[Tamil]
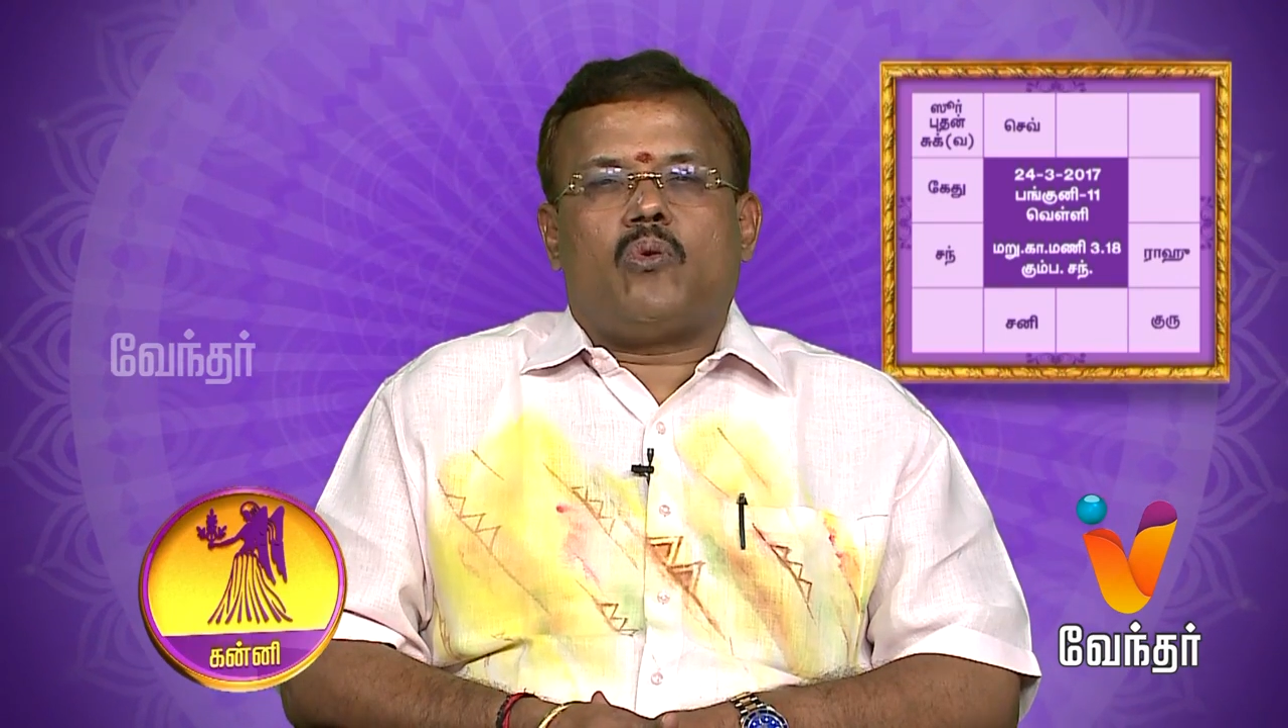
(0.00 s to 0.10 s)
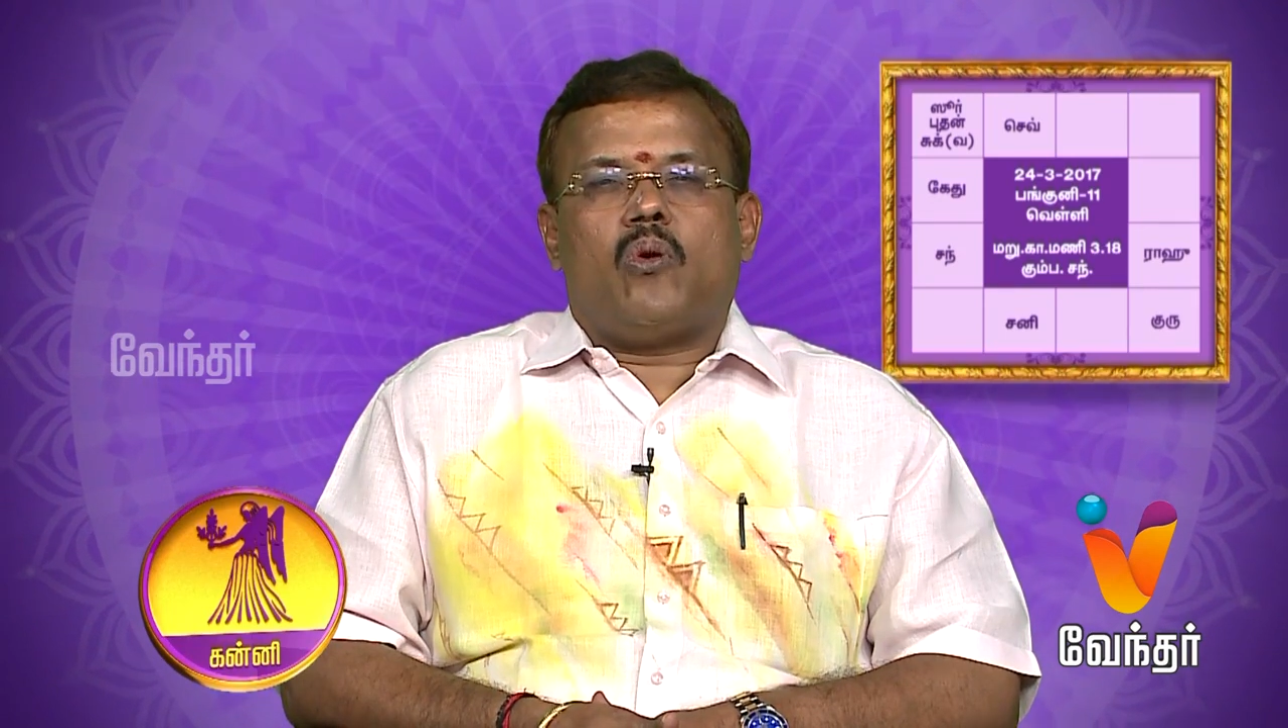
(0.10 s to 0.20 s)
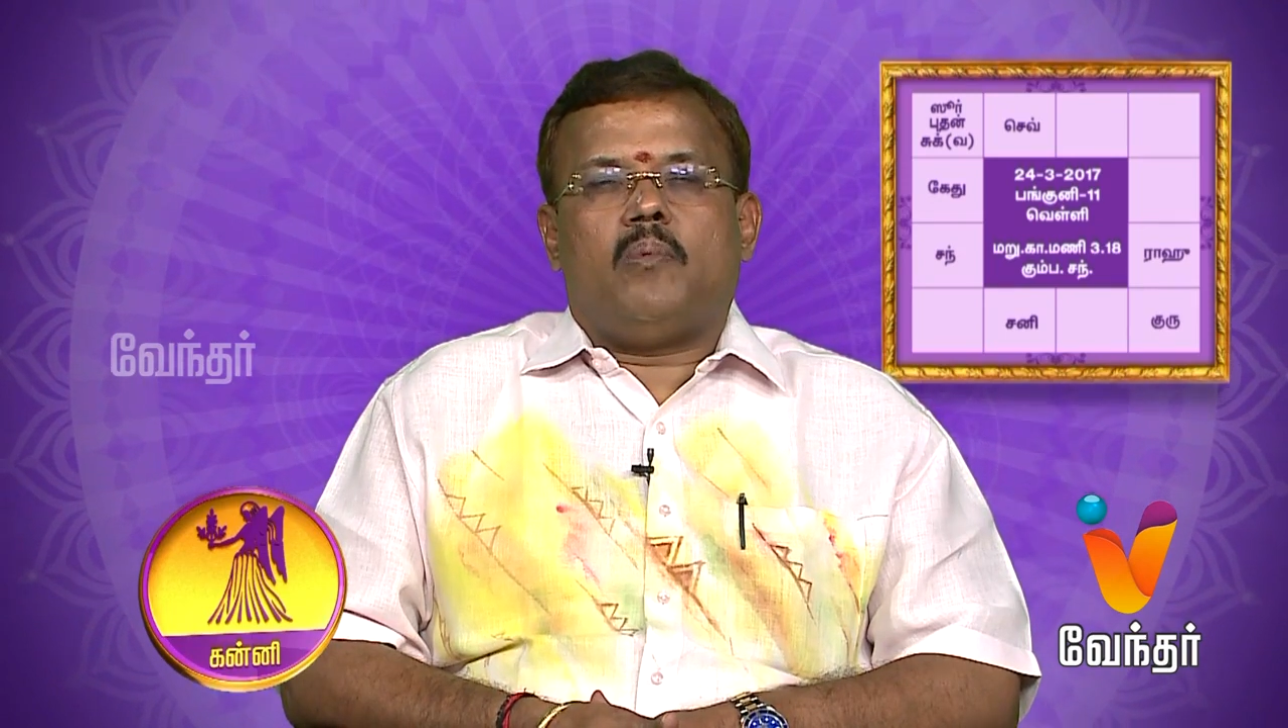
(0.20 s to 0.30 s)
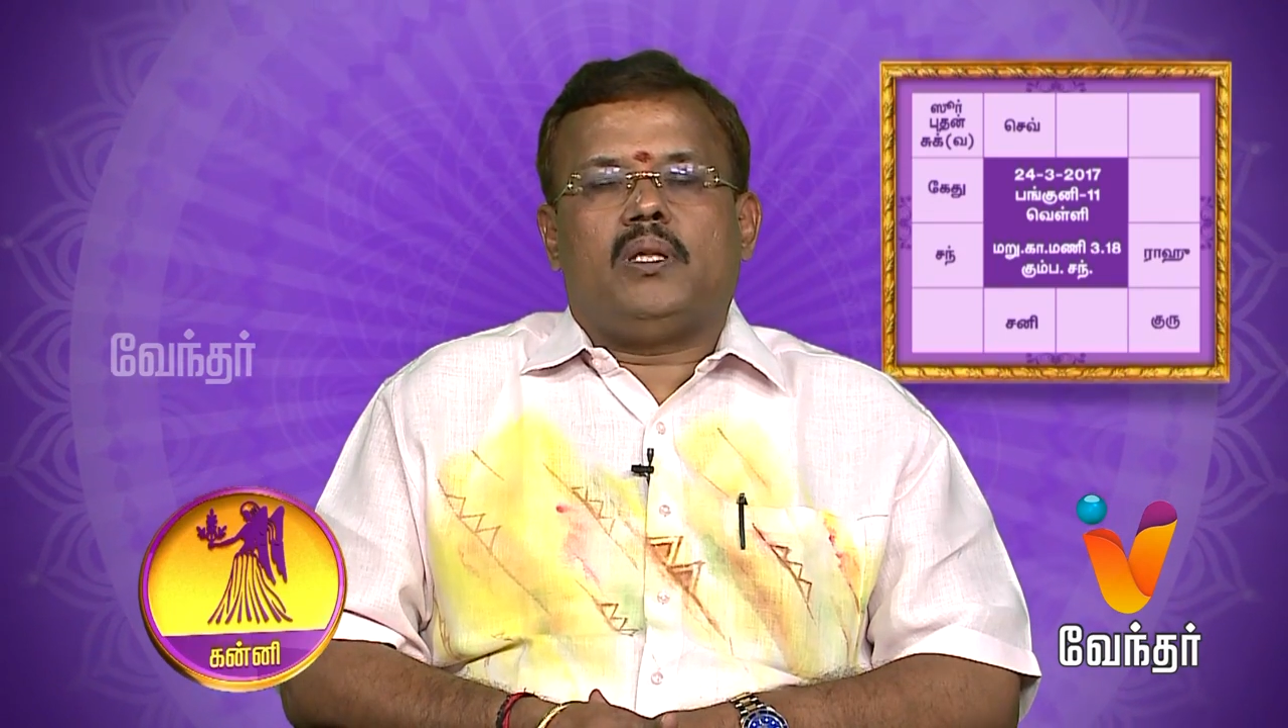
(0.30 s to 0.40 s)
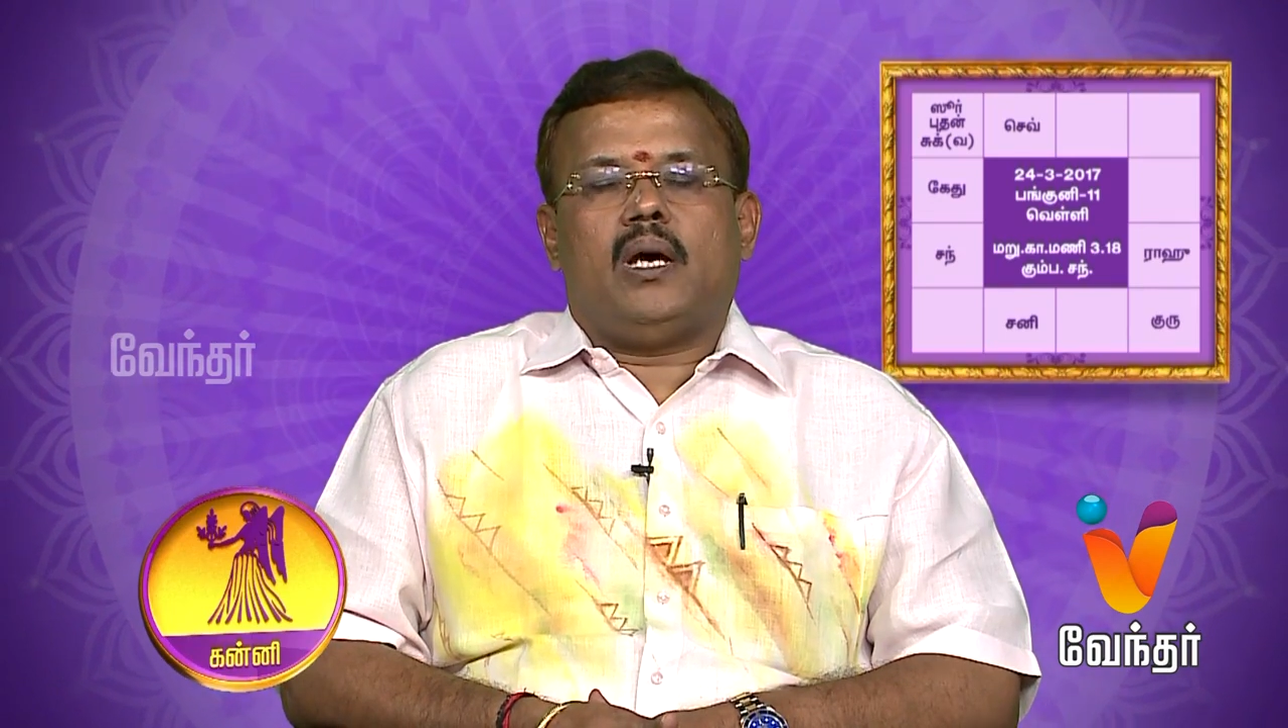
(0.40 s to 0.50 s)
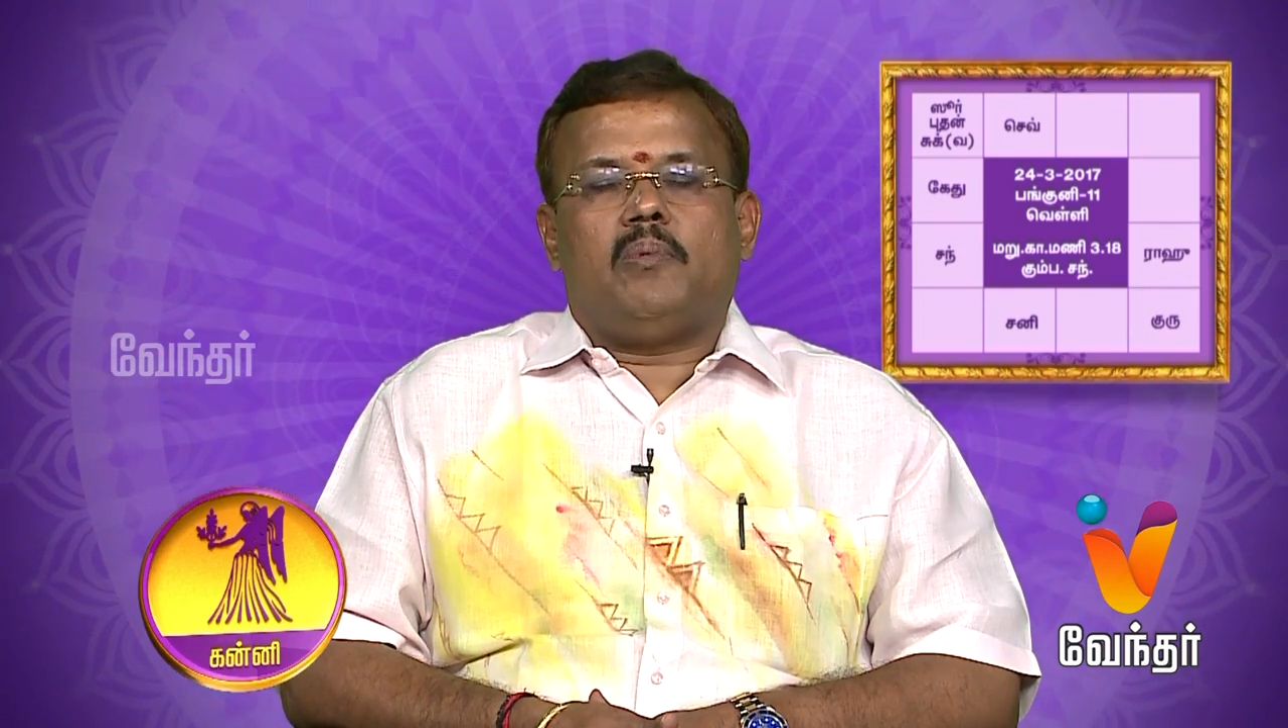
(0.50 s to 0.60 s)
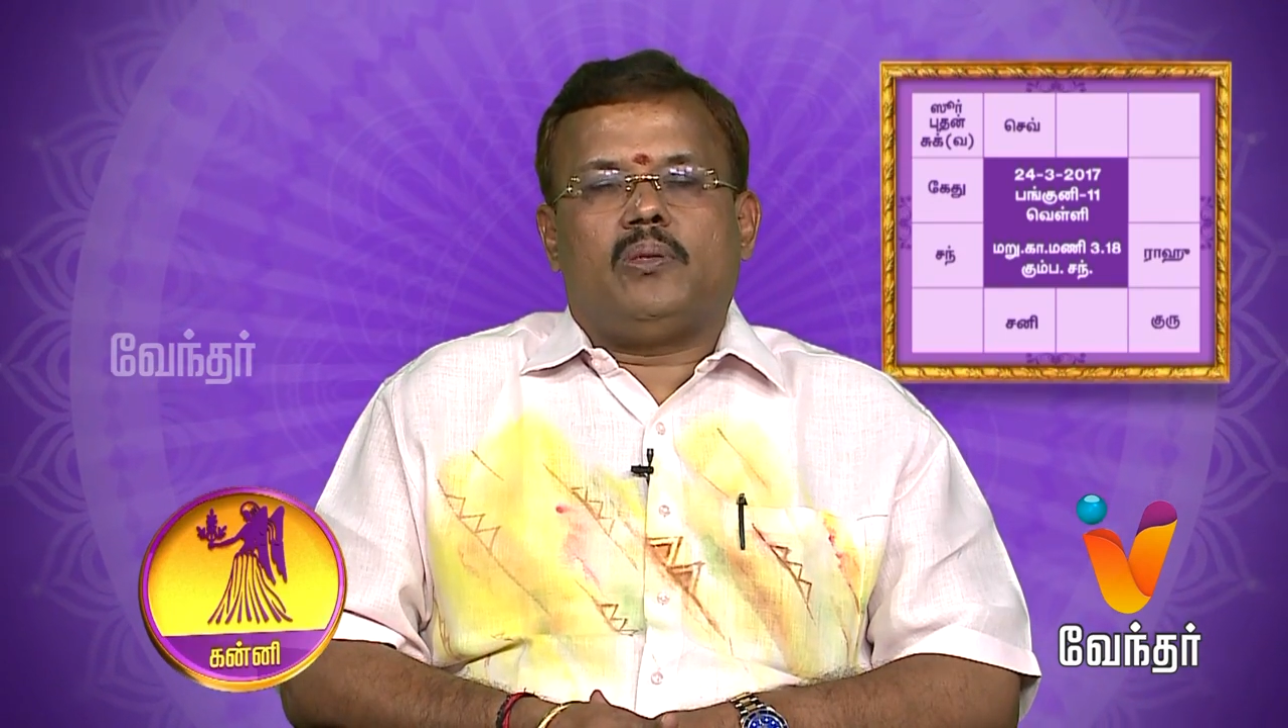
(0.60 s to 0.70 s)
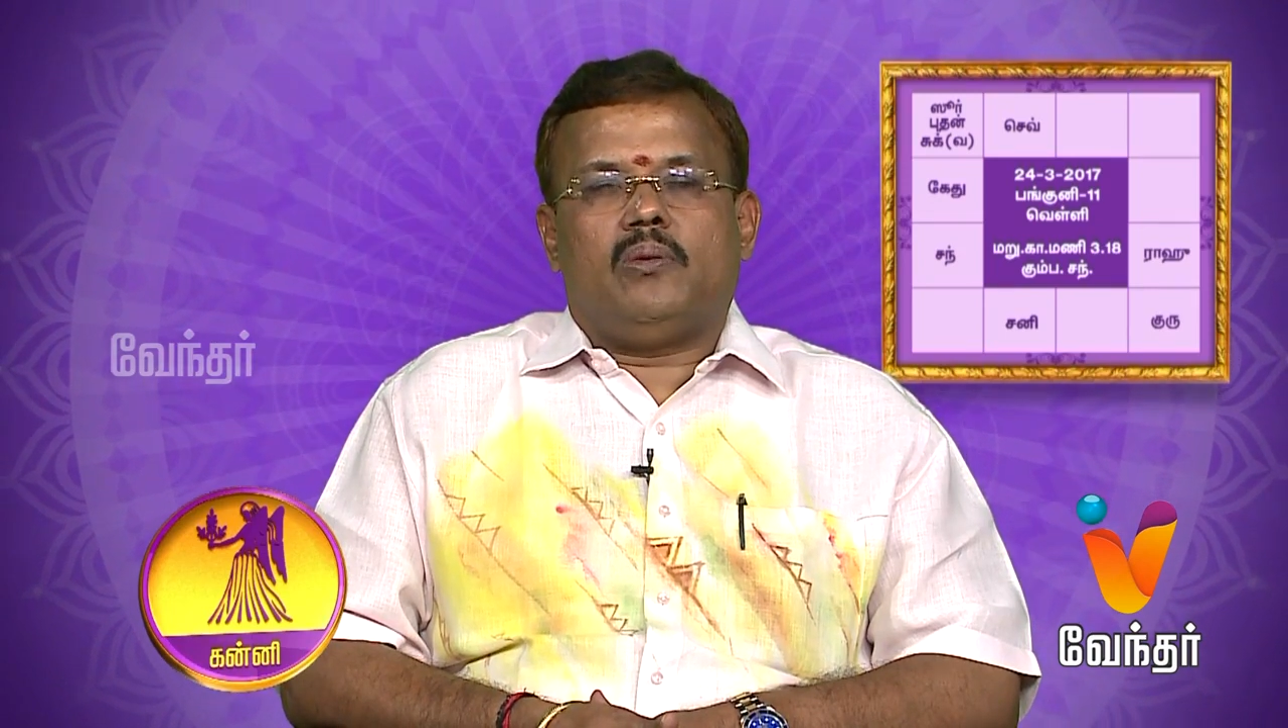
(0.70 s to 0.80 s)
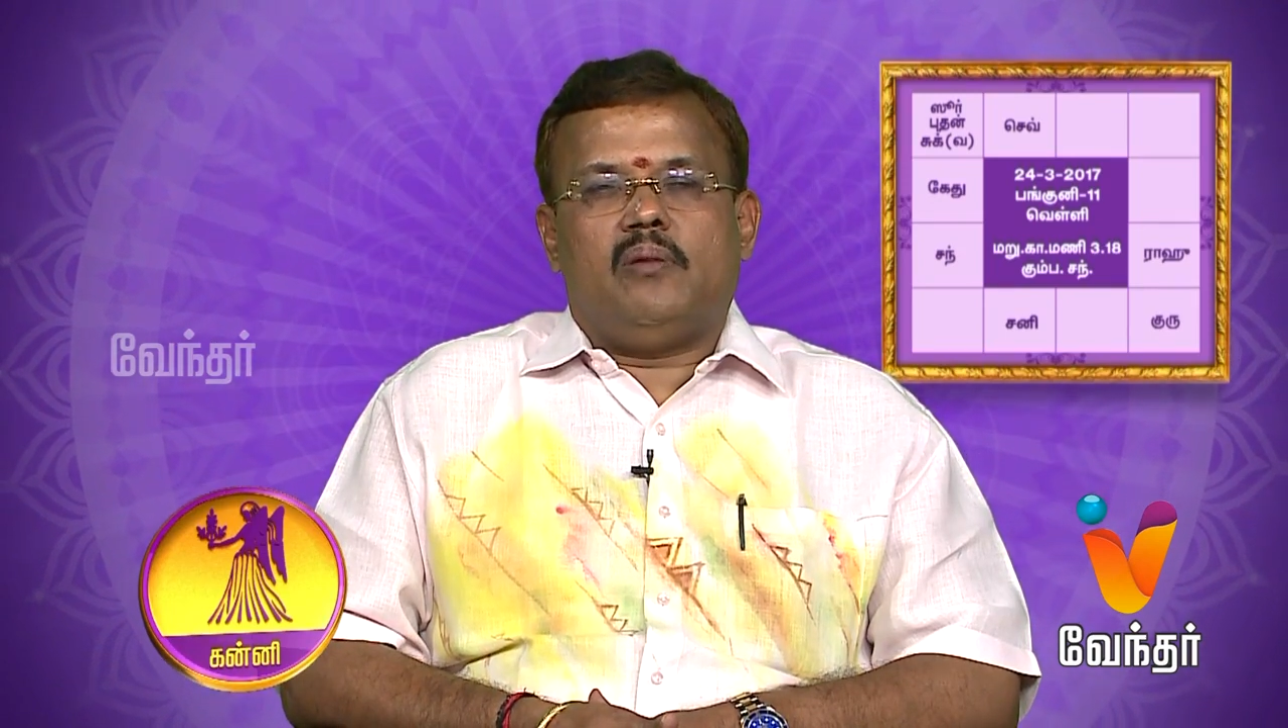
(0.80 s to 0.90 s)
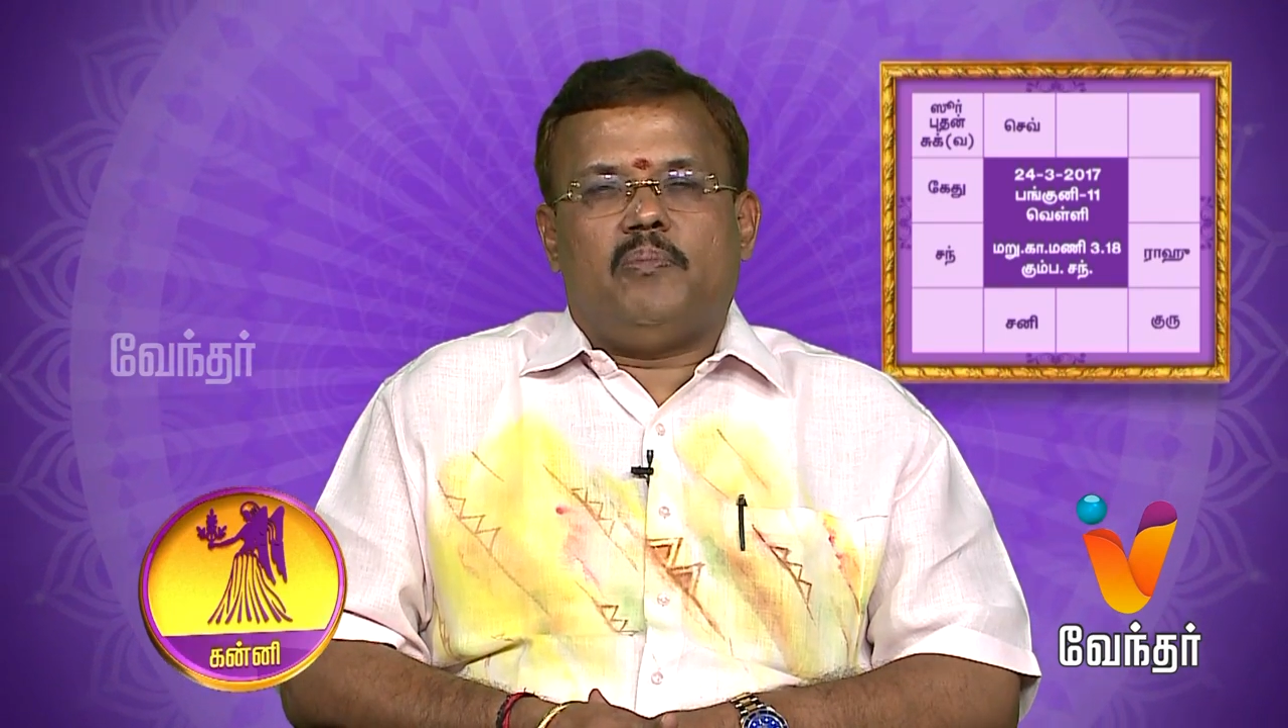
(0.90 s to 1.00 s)

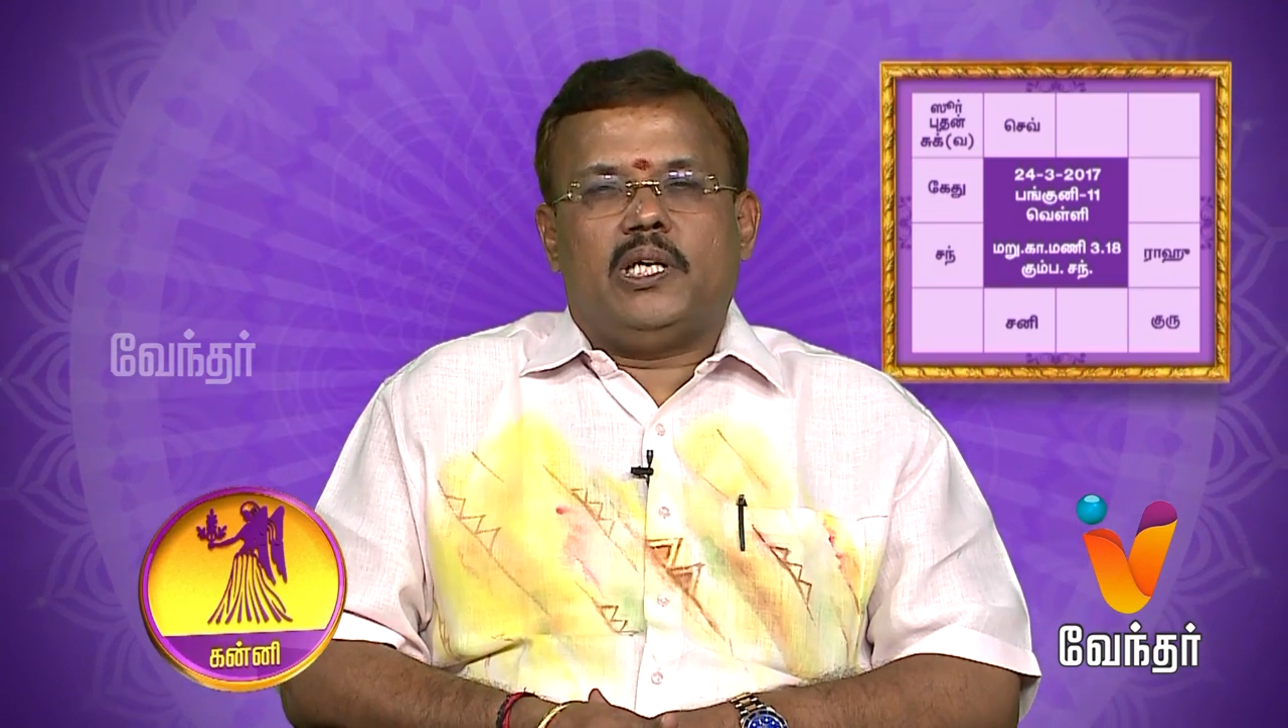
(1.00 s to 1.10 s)
கோபதாபத்துடன்